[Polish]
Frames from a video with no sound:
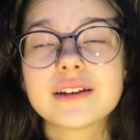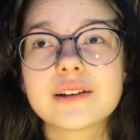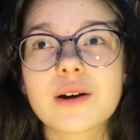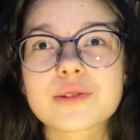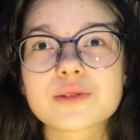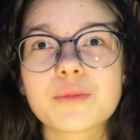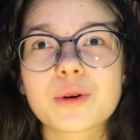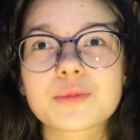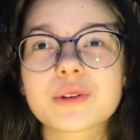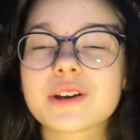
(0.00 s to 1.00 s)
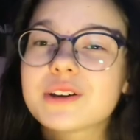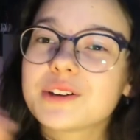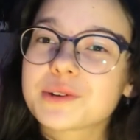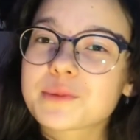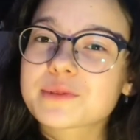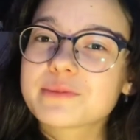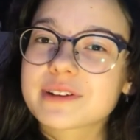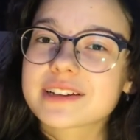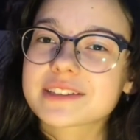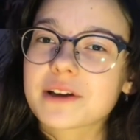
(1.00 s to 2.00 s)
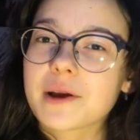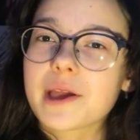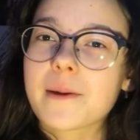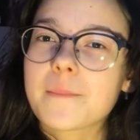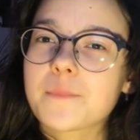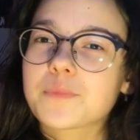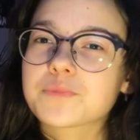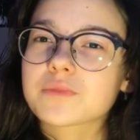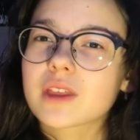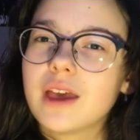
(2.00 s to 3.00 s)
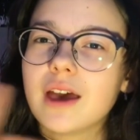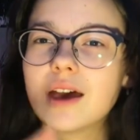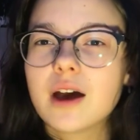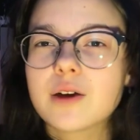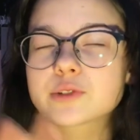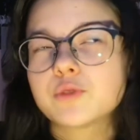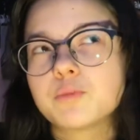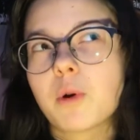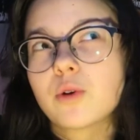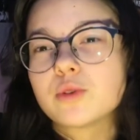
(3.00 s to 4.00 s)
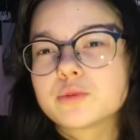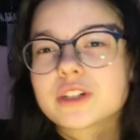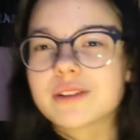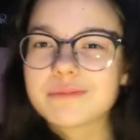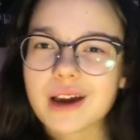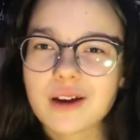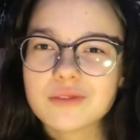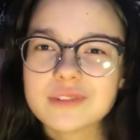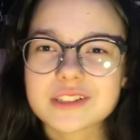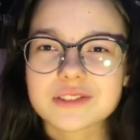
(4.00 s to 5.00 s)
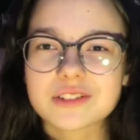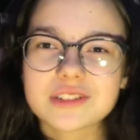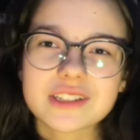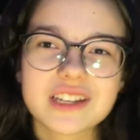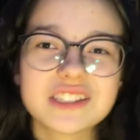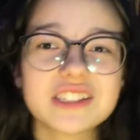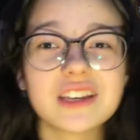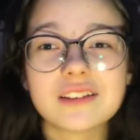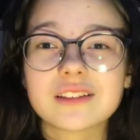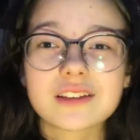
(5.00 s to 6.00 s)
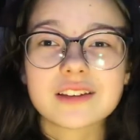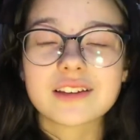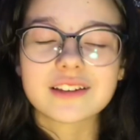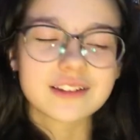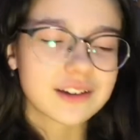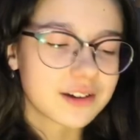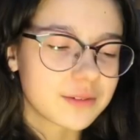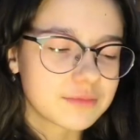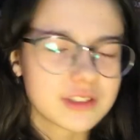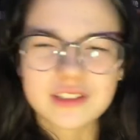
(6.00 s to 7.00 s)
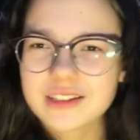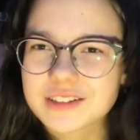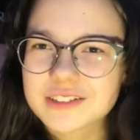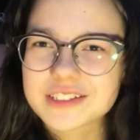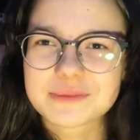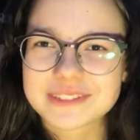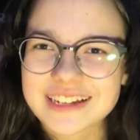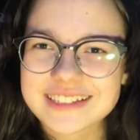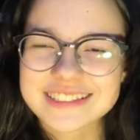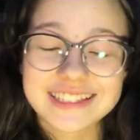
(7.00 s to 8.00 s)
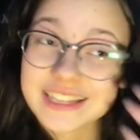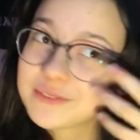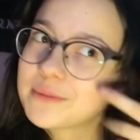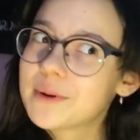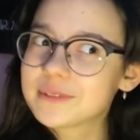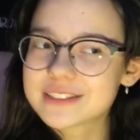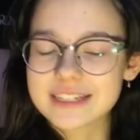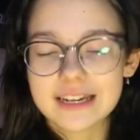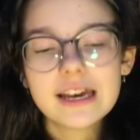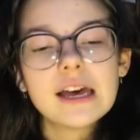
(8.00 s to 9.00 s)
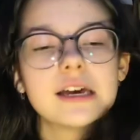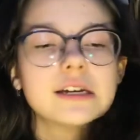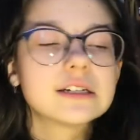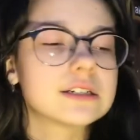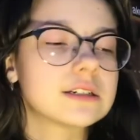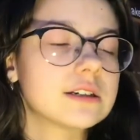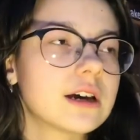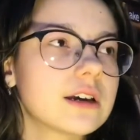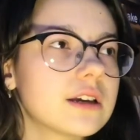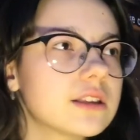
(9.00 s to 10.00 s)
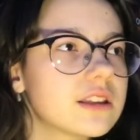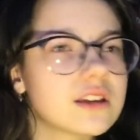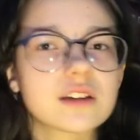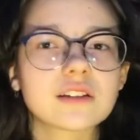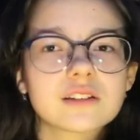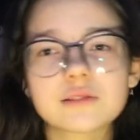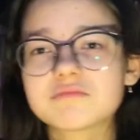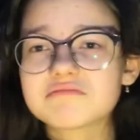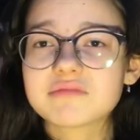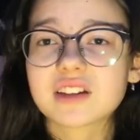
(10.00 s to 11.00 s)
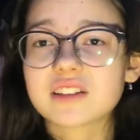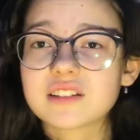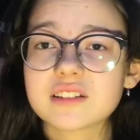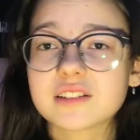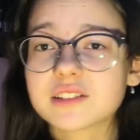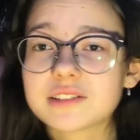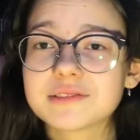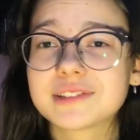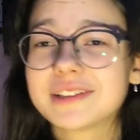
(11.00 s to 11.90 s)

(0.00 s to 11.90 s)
osoby, które robią sobie jakieś takie mm, swój pokój przerabiają, wiecie, chodzi na jakiś indie kid, um, indie kid to się chyba tak to nie wiem, mam nadzieję. Uh, indie kid, indie kid,